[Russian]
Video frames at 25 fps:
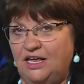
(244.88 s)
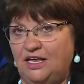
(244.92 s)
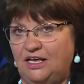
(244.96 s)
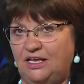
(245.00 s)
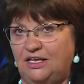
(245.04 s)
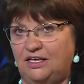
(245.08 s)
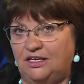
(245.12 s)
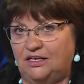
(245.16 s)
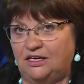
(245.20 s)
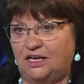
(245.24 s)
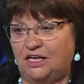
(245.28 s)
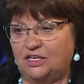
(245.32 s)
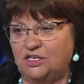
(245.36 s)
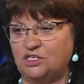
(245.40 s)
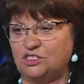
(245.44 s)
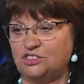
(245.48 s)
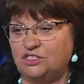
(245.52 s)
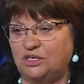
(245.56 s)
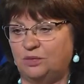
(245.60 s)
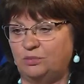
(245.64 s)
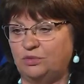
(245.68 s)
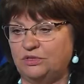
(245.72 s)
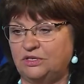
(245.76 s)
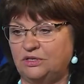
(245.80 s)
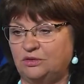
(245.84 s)
И,
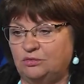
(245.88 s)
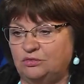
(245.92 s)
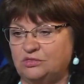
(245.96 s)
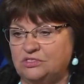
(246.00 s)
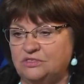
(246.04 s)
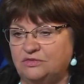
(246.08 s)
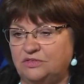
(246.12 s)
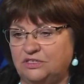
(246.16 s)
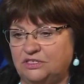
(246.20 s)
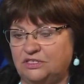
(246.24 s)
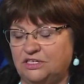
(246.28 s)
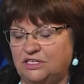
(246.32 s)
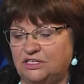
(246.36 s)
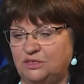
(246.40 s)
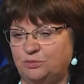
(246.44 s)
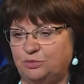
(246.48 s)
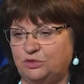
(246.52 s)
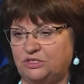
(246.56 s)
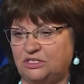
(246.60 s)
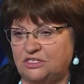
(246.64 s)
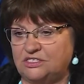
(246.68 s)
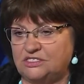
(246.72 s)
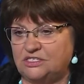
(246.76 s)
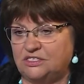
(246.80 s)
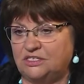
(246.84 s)
конечно, я была удивлена и
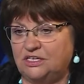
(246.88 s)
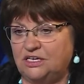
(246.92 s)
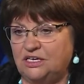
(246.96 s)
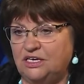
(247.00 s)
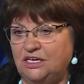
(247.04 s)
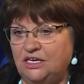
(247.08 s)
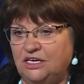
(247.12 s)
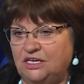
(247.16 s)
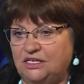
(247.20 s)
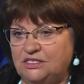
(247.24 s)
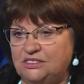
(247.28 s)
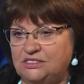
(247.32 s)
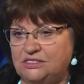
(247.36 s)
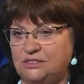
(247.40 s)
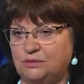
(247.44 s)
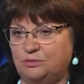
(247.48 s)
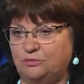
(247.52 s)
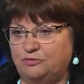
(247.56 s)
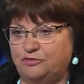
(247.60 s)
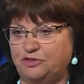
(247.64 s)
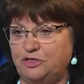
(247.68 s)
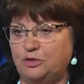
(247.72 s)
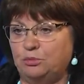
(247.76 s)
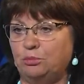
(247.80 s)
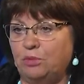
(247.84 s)
потрясена тем
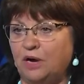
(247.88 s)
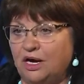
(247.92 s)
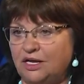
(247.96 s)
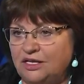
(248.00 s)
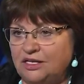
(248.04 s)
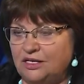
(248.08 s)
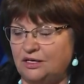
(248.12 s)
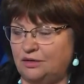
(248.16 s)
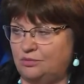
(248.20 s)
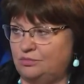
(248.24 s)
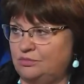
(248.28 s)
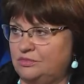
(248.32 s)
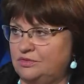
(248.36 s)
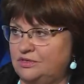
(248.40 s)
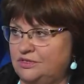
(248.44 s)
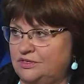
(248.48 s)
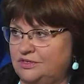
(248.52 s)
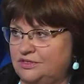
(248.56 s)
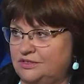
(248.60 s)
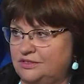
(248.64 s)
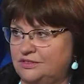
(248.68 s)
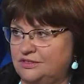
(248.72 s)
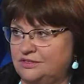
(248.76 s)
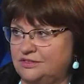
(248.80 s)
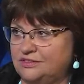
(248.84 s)
вниманием,
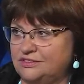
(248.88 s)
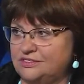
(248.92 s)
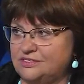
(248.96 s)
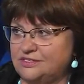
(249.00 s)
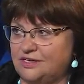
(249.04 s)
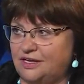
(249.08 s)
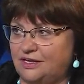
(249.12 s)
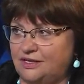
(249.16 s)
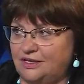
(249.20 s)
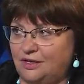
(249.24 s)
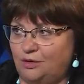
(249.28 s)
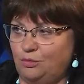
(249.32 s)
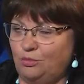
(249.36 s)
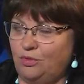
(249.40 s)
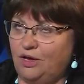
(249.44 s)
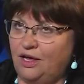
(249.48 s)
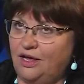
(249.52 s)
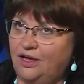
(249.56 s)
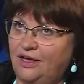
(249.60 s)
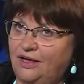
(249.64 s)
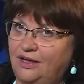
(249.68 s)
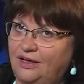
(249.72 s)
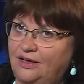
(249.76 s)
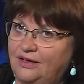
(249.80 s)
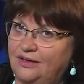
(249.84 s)
э, с каким
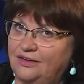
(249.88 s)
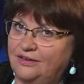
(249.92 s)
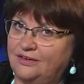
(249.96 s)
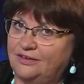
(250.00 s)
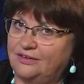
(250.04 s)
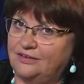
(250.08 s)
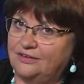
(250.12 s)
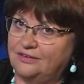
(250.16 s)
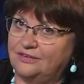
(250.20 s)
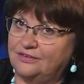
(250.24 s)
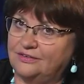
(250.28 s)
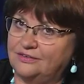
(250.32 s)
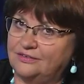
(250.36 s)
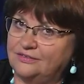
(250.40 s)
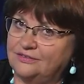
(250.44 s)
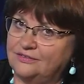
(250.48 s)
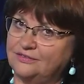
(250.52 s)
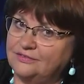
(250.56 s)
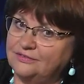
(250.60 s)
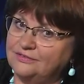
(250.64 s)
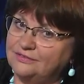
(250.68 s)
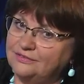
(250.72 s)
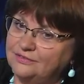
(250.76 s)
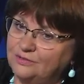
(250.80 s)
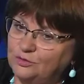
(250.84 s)
э,
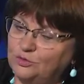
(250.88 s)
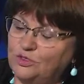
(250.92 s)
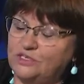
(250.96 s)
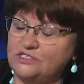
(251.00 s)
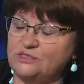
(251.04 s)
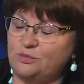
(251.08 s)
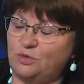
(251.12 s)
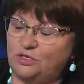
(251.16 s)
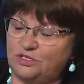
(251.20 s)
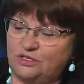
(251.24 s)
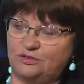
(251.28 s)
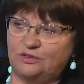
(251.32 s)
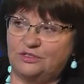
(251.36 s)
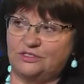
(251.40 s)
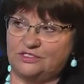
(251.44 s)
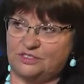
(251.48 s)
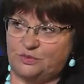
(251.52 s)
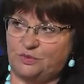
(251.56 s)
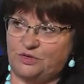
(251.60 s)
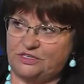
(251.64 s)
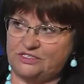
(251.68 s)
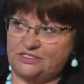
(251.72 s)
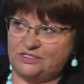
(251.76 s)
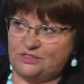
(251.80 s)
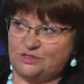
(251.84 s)
он осматривал
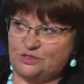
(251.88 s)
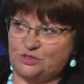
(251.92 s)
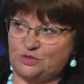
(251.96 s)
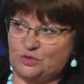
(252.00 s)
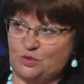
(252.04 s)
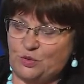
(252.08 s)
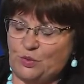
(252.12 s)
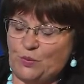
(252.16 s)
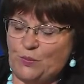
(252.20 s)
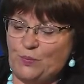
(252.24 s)
экспозицию.